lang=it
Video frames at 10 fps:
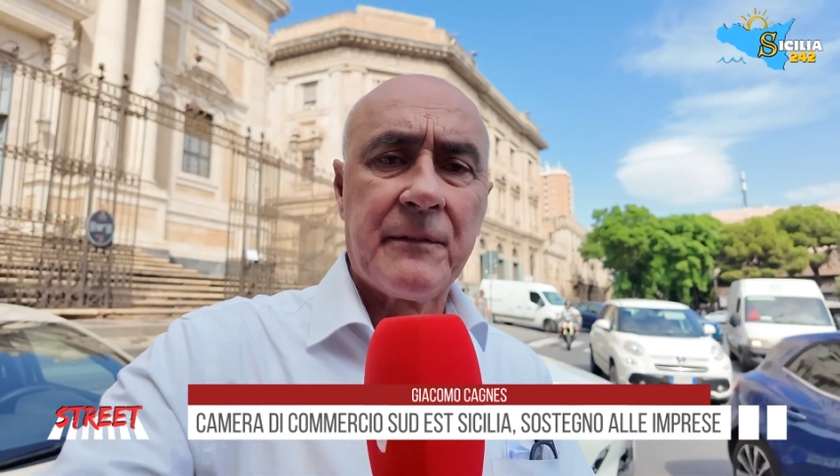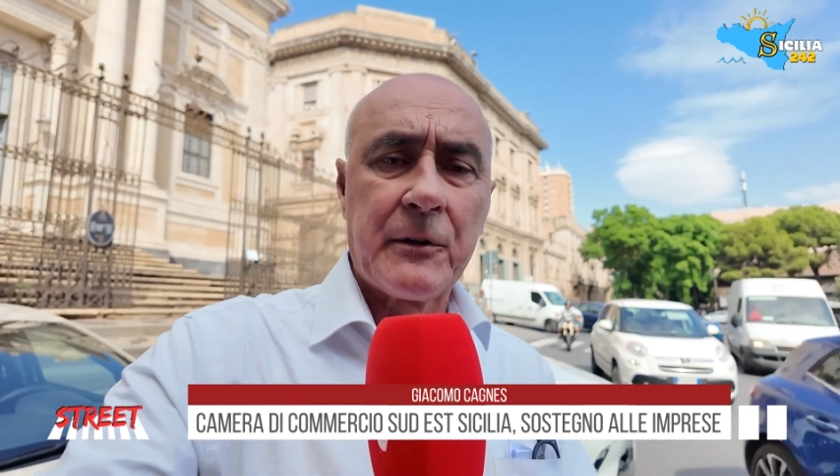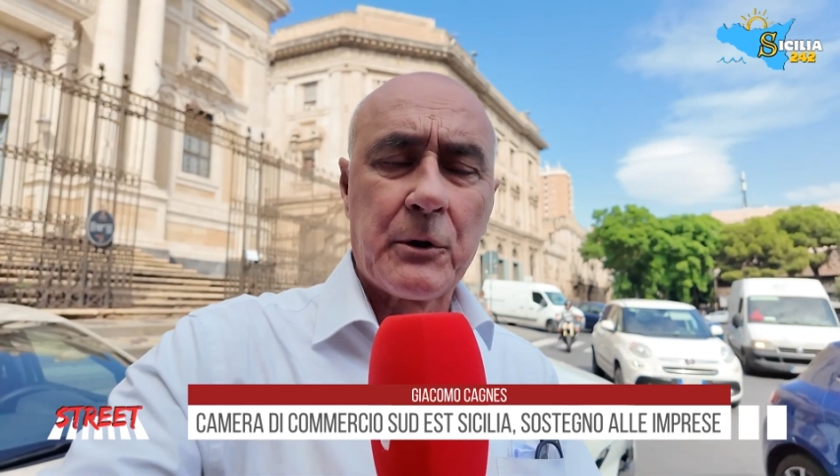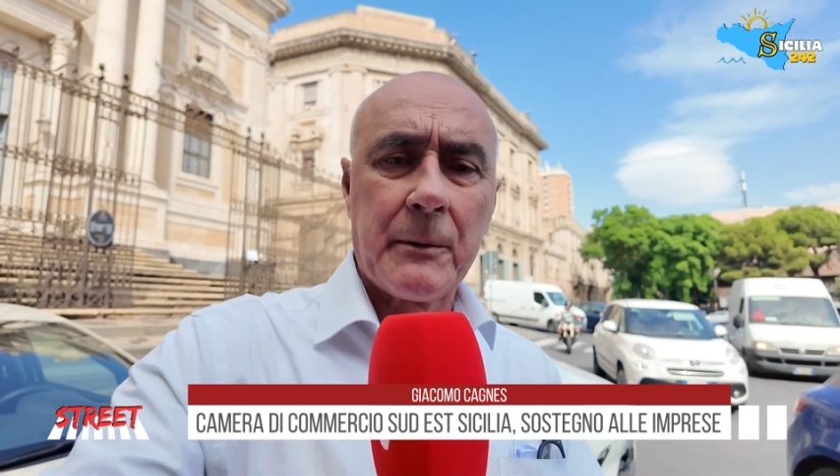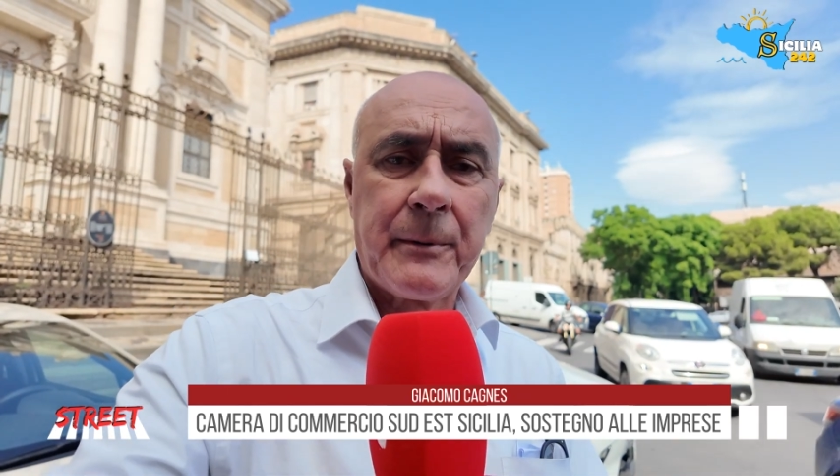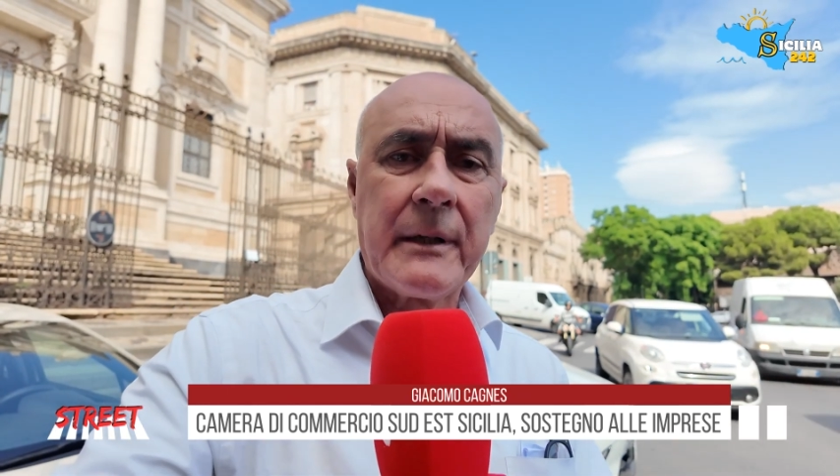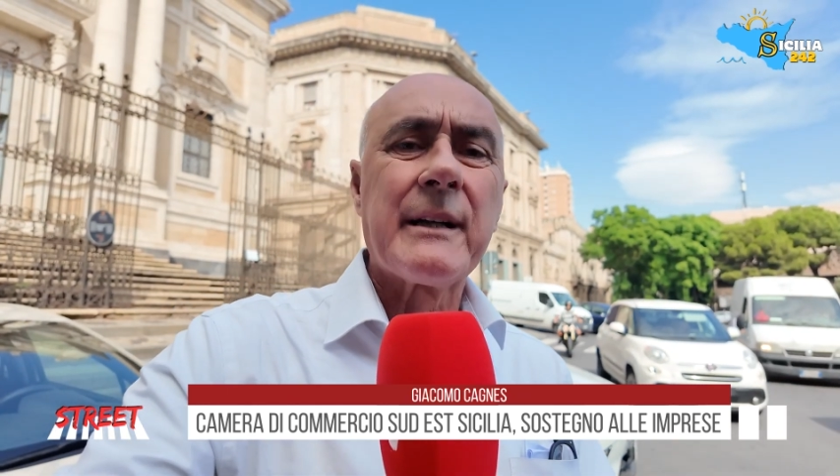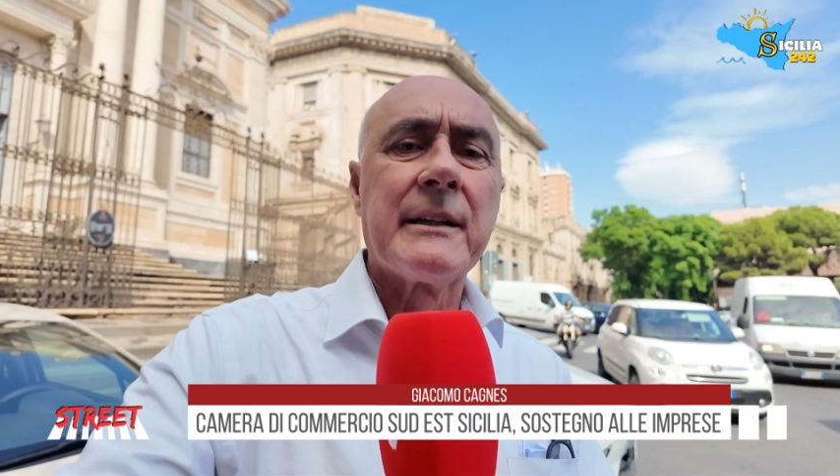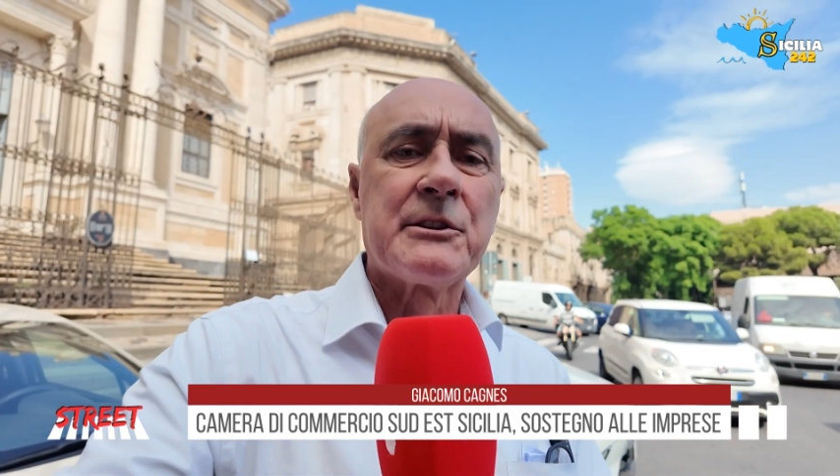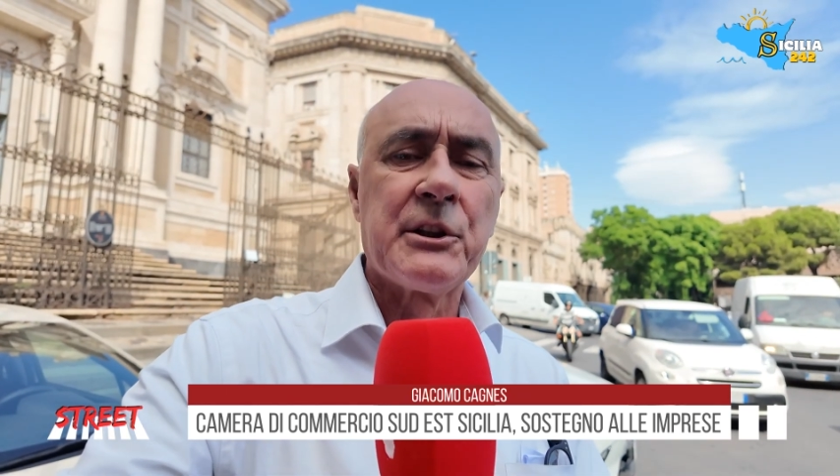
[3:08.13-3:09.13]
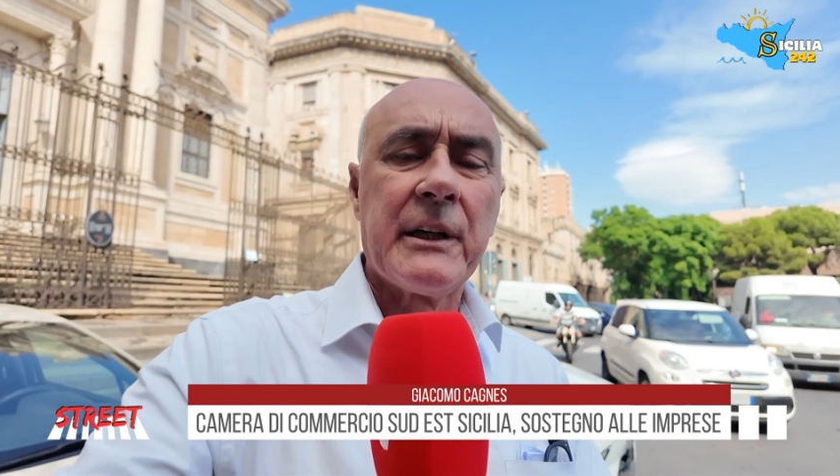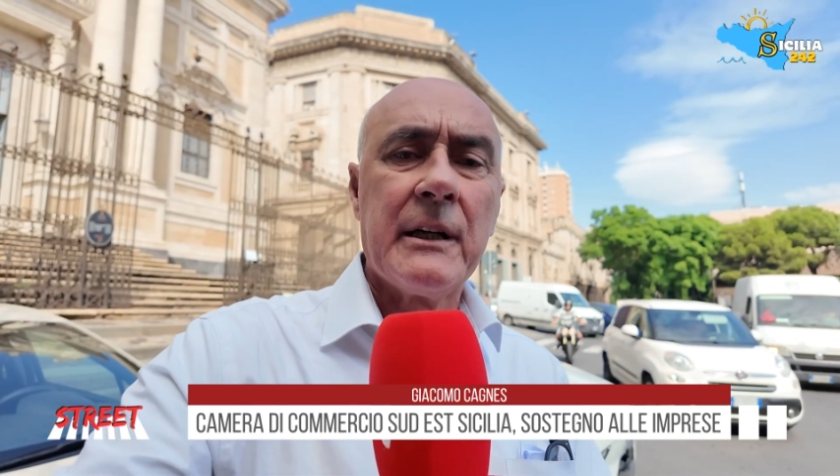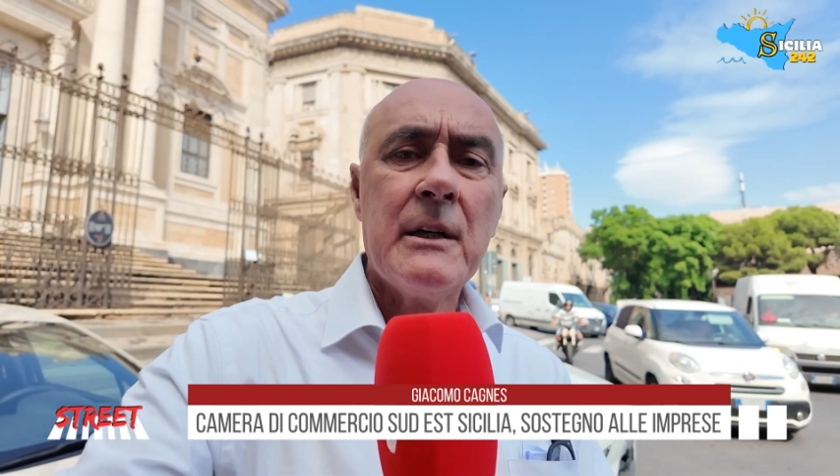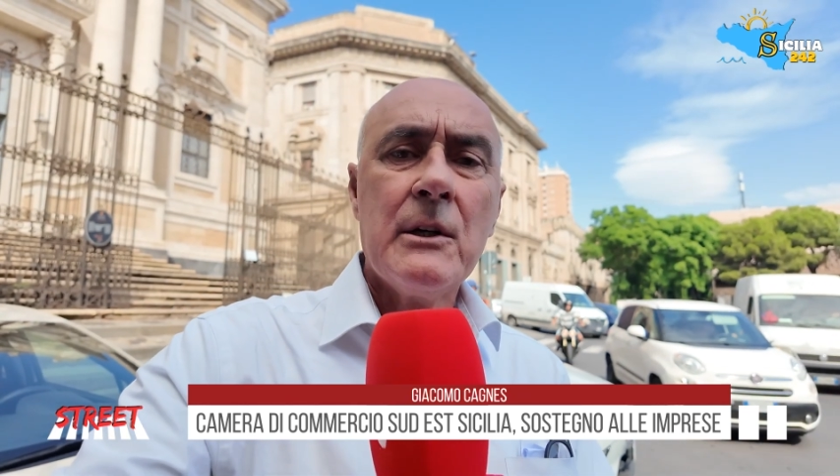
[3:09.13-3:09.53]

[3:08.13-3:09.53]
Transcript: che fanno capire che c'è